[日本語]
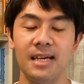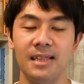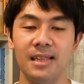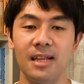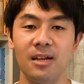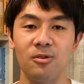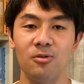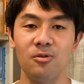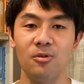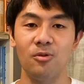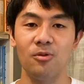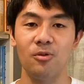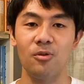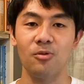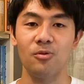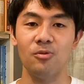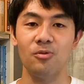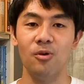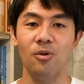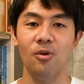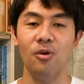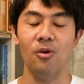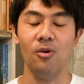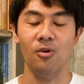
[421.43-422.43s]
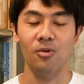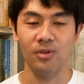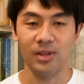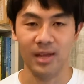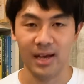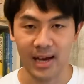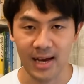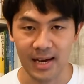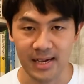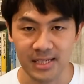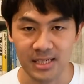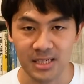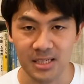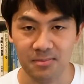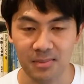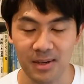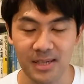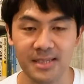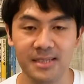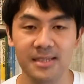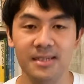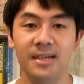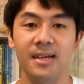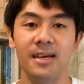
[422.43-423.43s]
ンネル登録の方お願いし
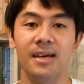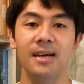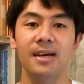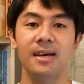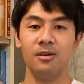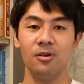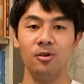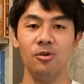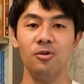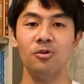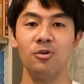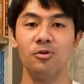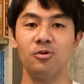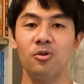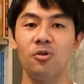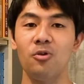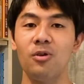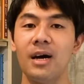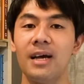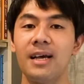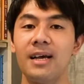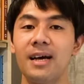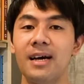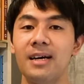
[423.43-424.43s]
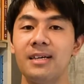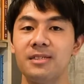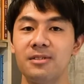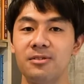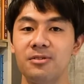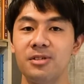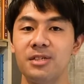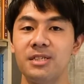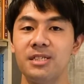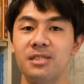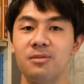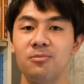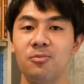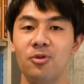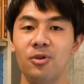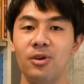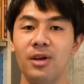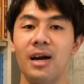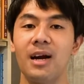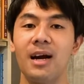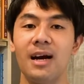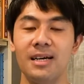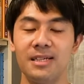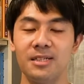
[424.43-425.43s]
ます今日の動画に関する質
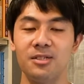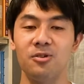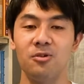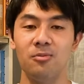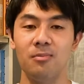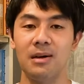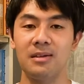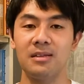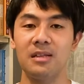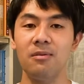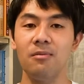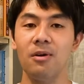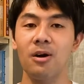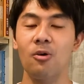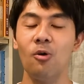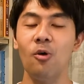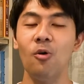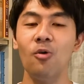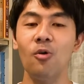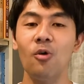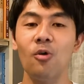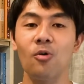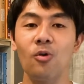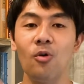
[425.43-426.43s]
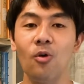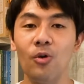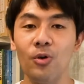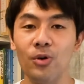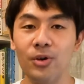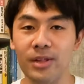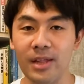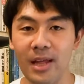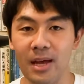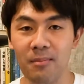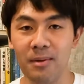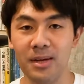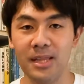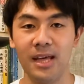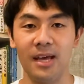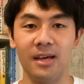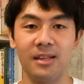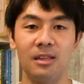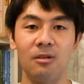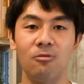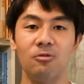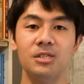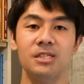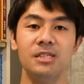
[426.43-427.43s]
問や感想または今後こういうテーマで
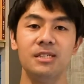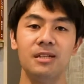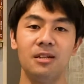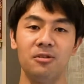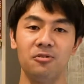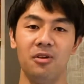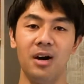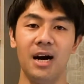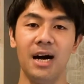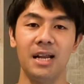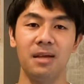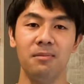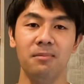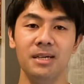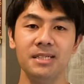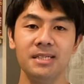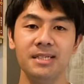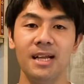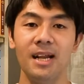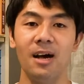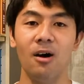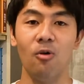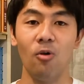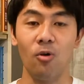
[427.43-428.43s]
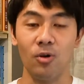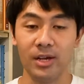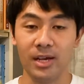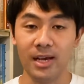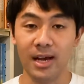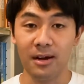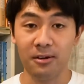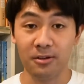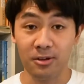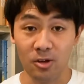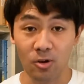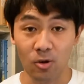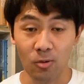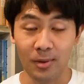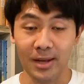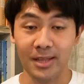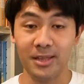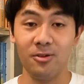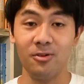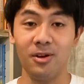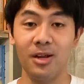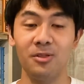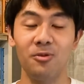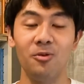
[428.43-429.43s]
やってほしいなどありましたらお気軽に
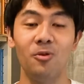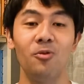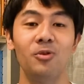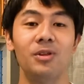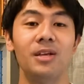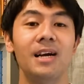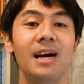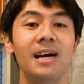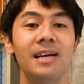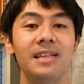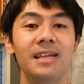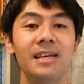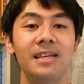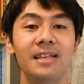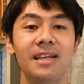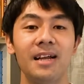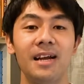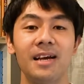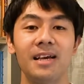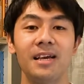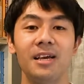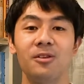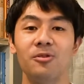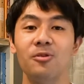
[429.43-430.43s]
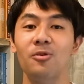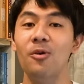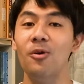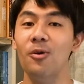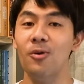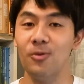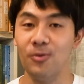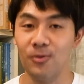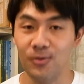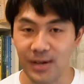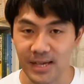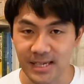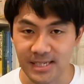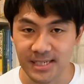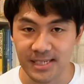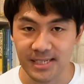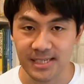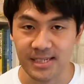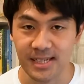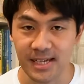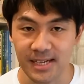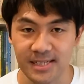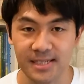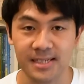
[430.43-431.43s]
コメント欄の方に書いていただけると嬉
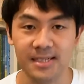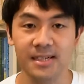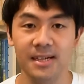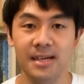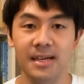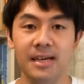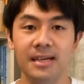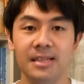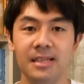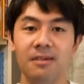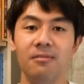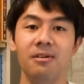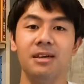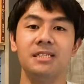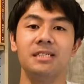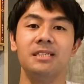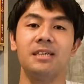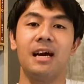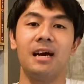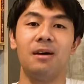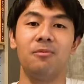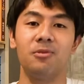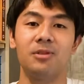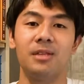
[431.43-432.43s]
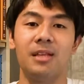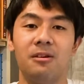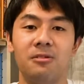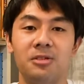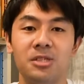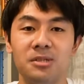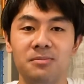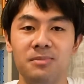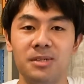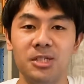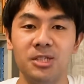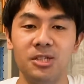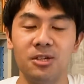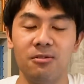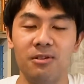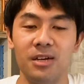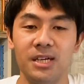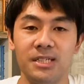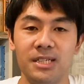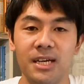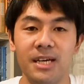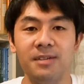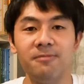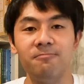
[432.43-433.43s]
しいですでは次回も楽しみにしてく
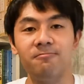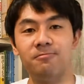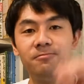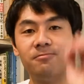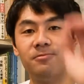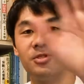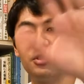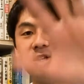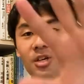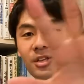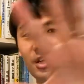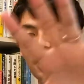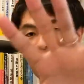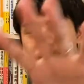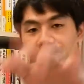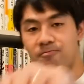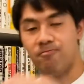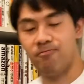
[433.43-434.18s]
ださいじゃあね